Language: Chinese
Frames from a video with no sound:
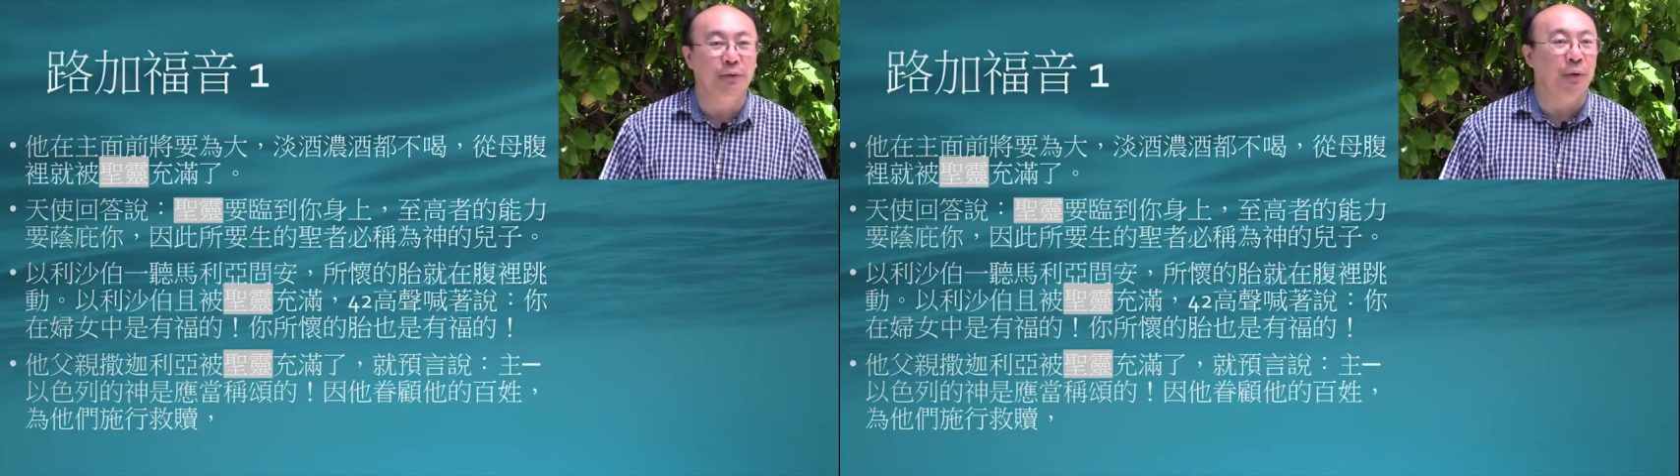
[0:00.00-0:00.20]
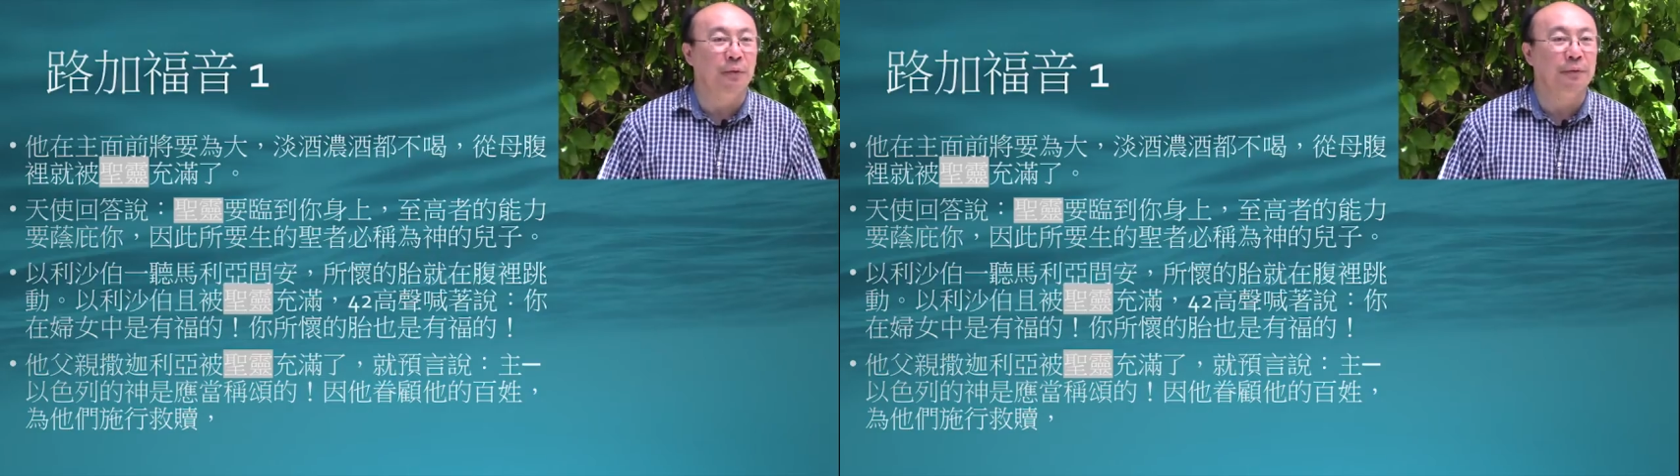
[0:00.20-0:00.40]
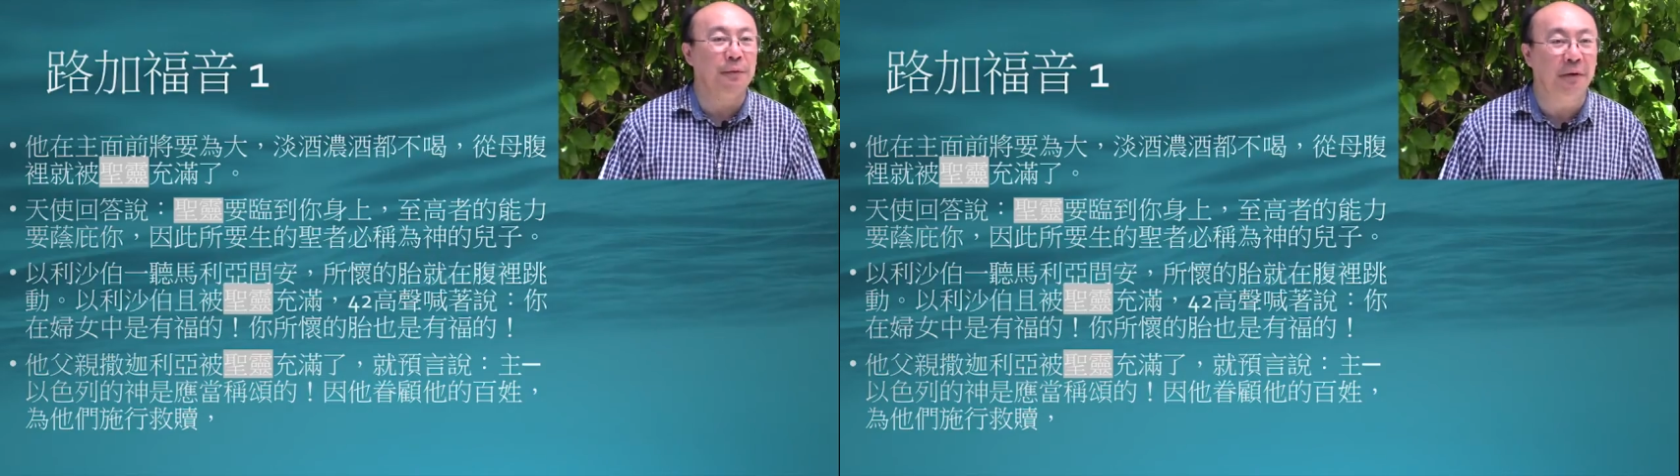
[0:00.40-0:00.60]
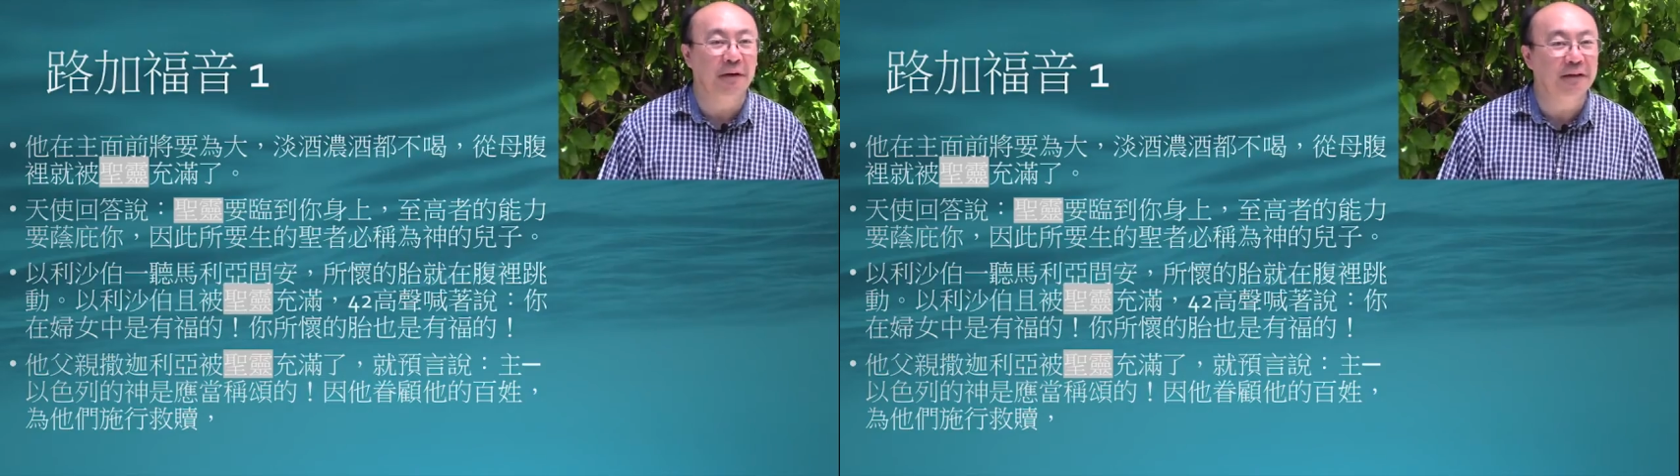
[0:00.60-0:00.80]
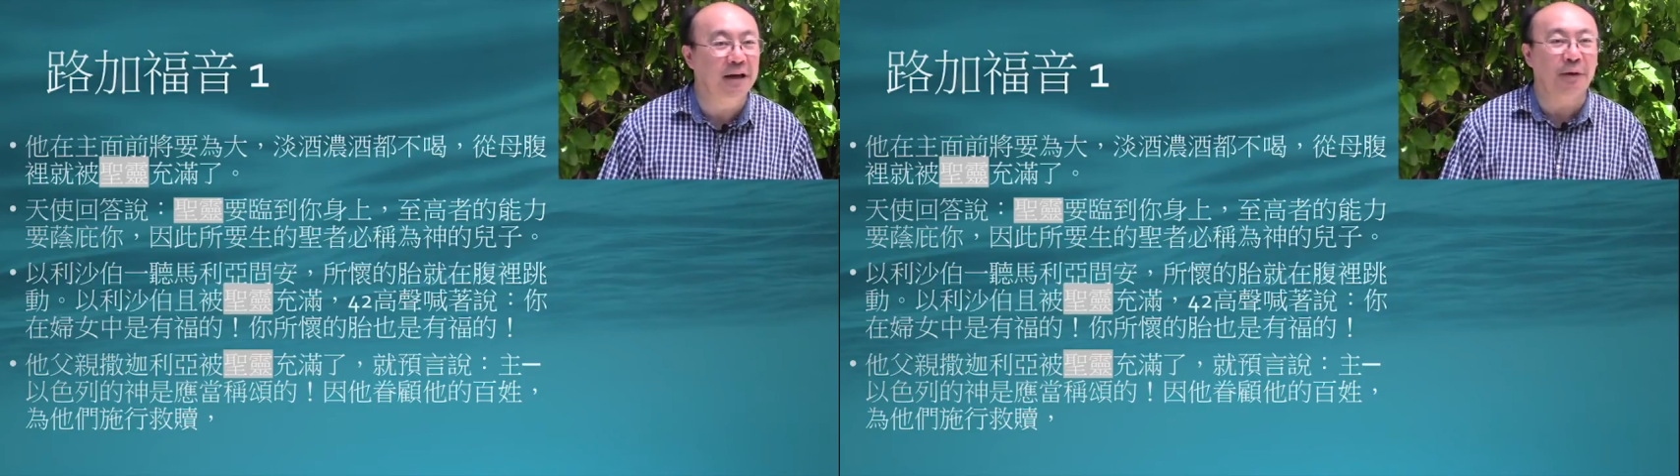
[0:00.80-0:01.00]
踊跃
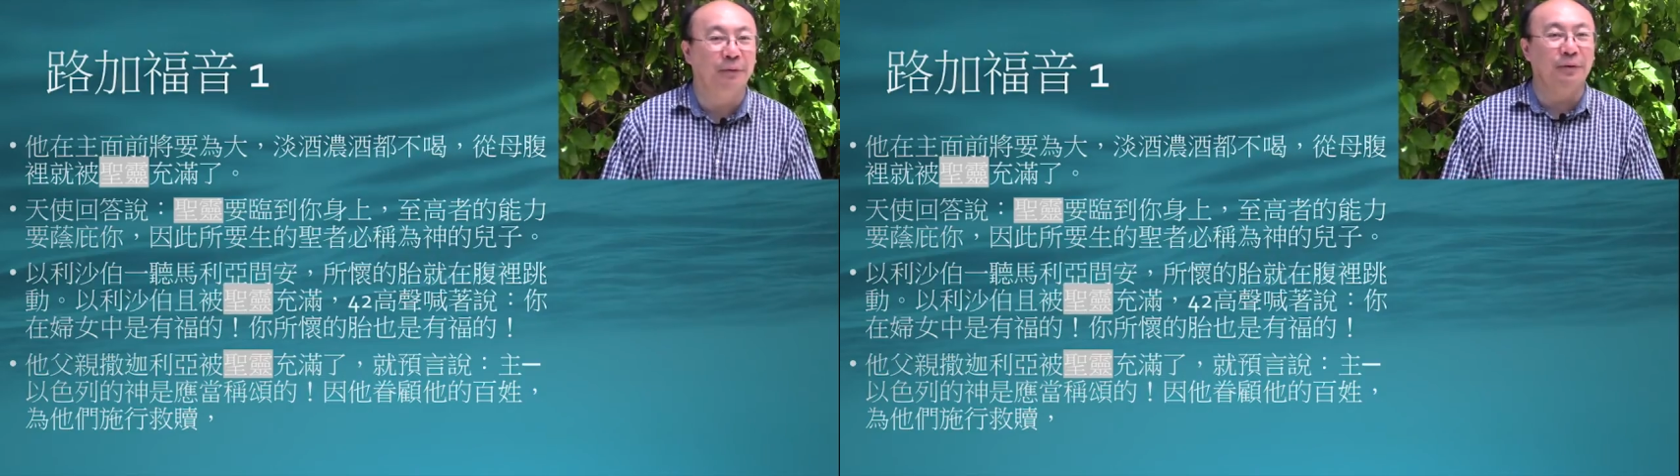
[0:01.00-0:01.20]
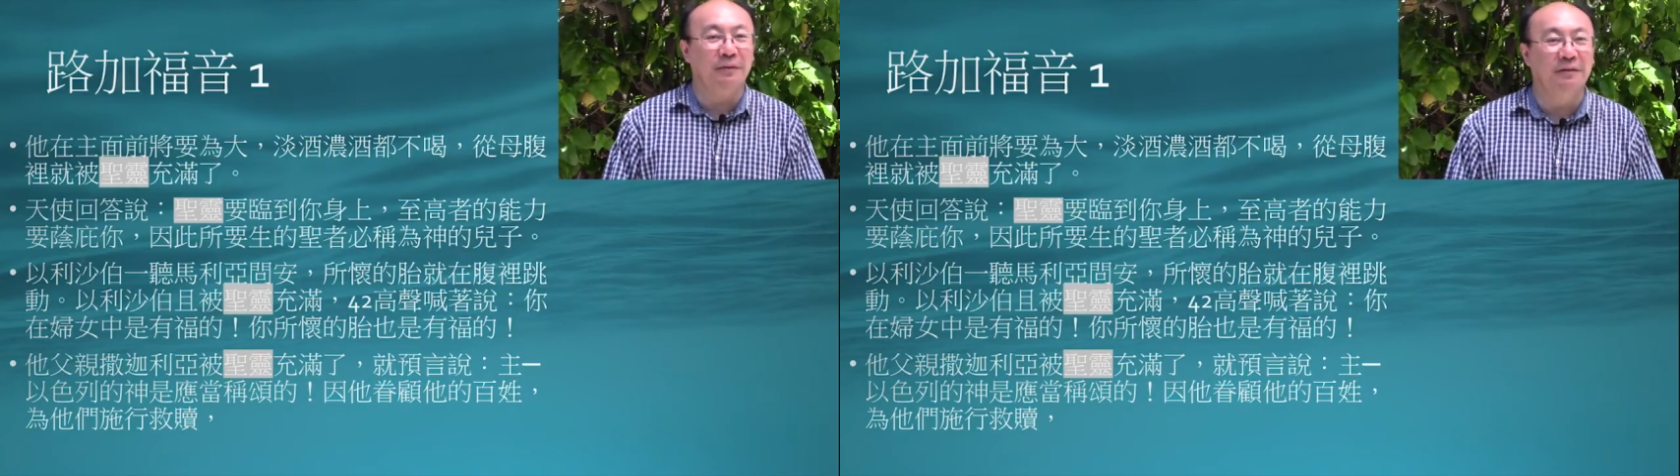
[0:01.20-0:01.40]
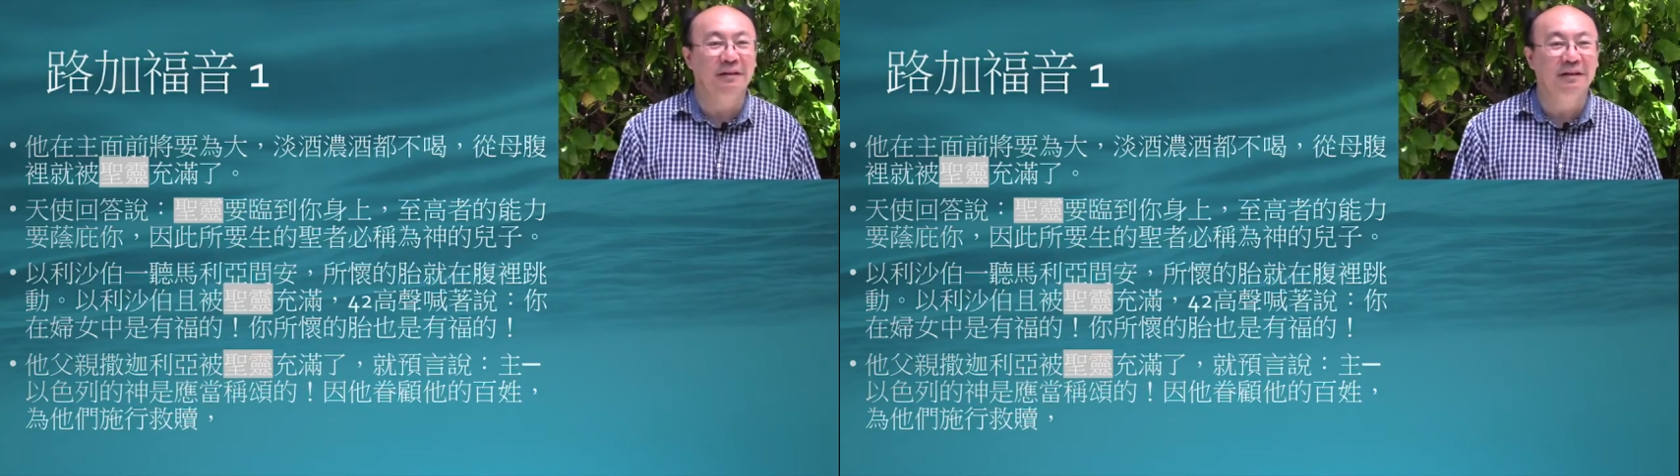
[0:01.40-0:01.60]
跳动，